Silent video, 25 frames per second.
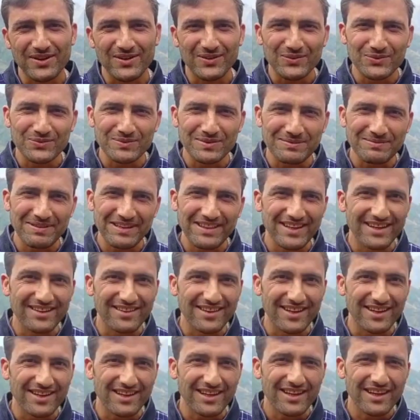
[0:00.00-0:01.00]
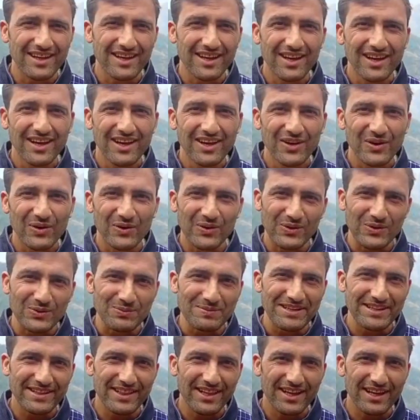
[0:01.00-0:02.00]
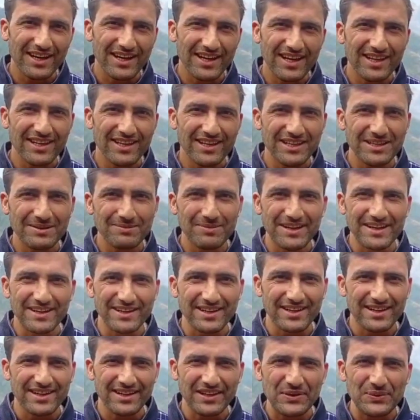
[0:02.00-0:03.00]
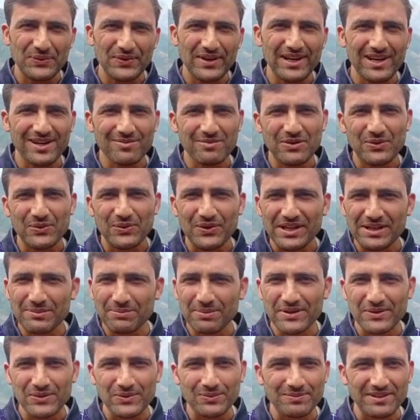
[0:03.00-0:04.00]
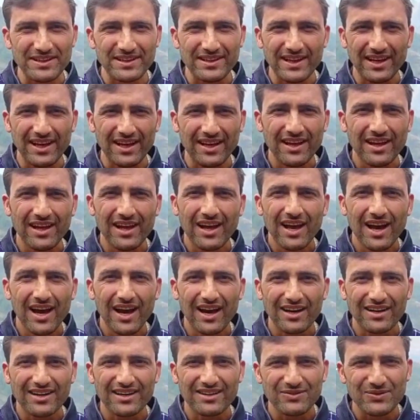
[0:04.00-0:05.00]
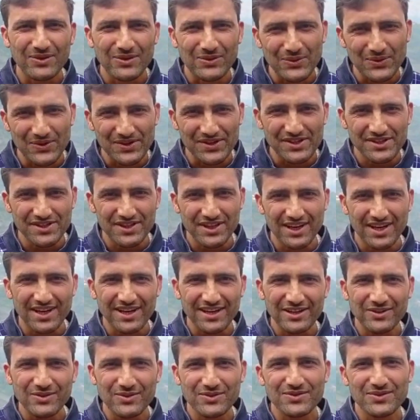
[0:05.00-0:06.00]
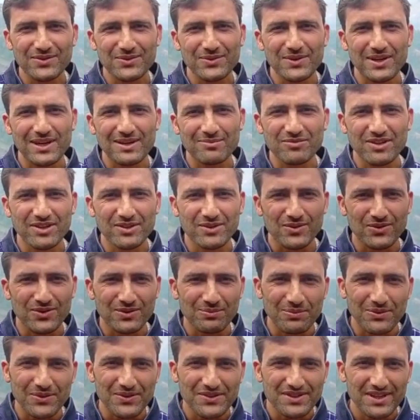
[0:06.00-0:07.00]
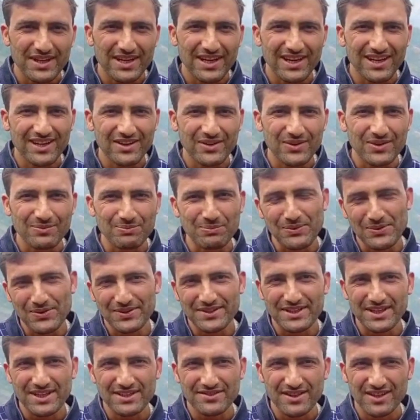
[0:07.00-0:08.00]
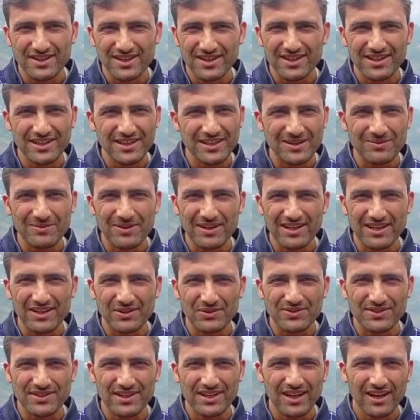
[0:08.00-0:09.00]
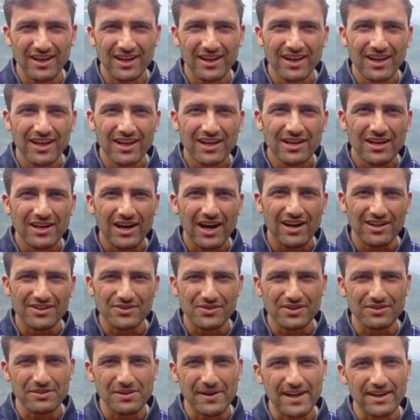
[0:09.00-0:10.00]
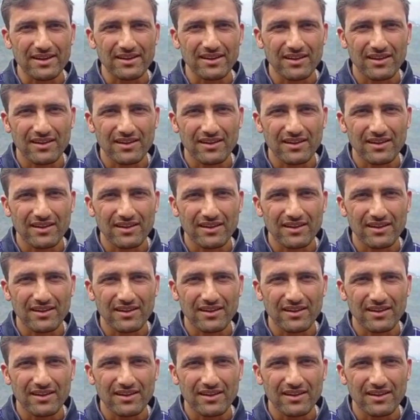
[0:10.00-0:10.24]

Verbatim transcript: हुकूमत में दे देंगे और उम्मीद लगाए यही बैठे हैं क्योंकि हमें उन्हीं पे उम्मीद है अगर वो कोशिश करेंगे तो ज़रूर हम तक रोड पहुंच जाएगा और पहुंचना चाहिए ये हमारी उनसे अर्ज़ है